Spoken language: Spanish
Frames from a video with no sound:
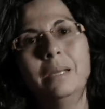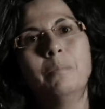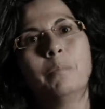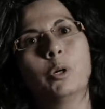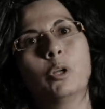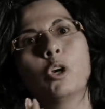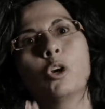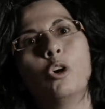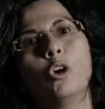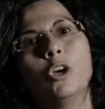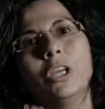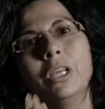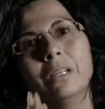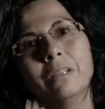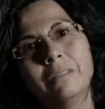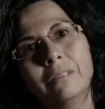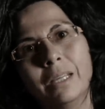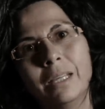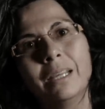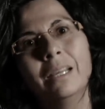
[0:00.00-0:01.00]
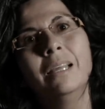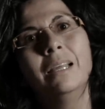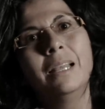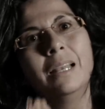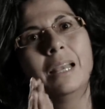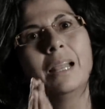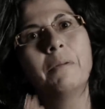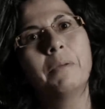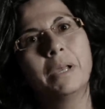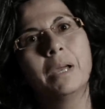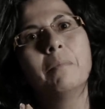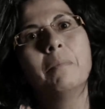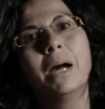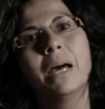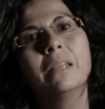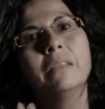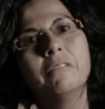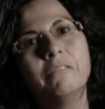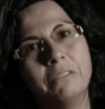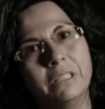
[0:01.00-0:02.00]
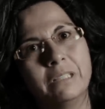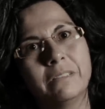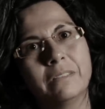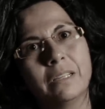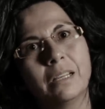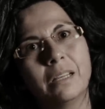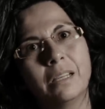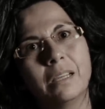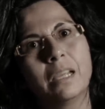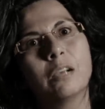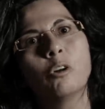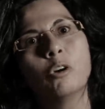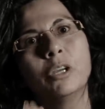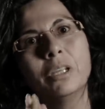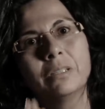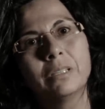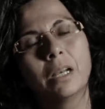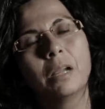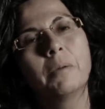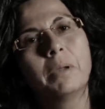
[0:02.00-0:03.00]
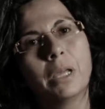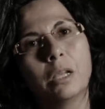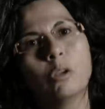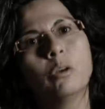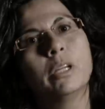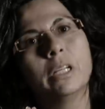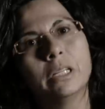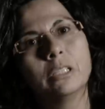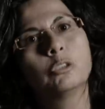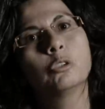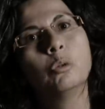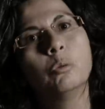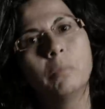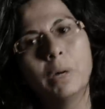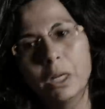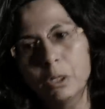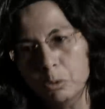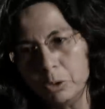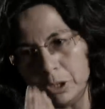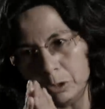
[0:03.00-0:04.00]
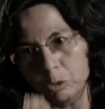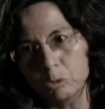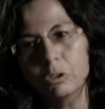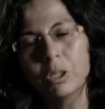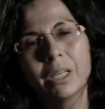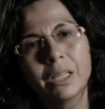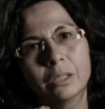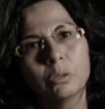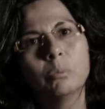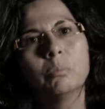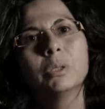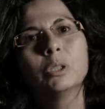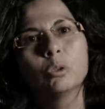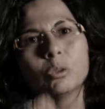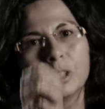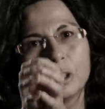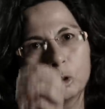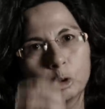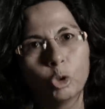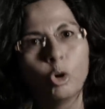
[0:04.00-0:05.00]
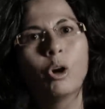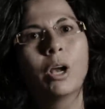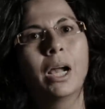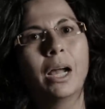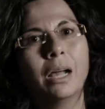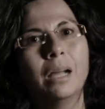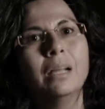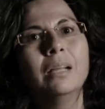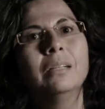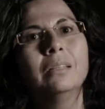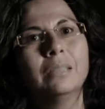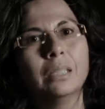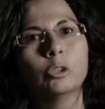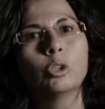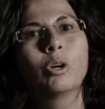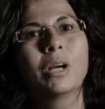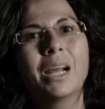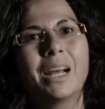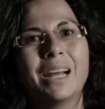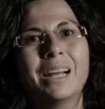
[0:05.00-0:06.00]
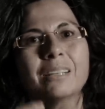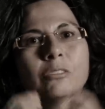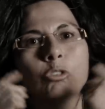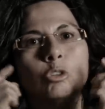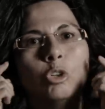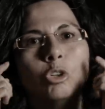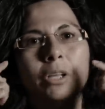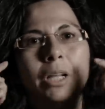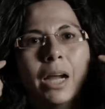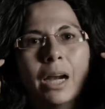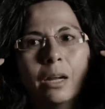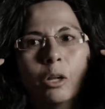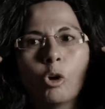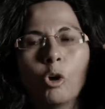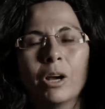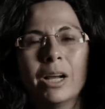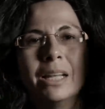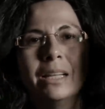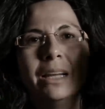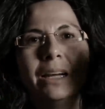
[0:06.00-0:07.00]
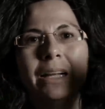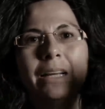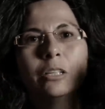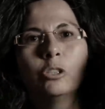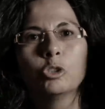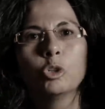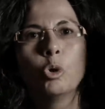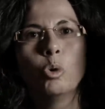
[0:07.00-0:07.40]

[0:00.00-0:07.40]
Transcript: Pero escogiste la vía más difícil, escogiste la vía de los derechos humanos y entonces en este momento te toca, te toca razonar con el derecho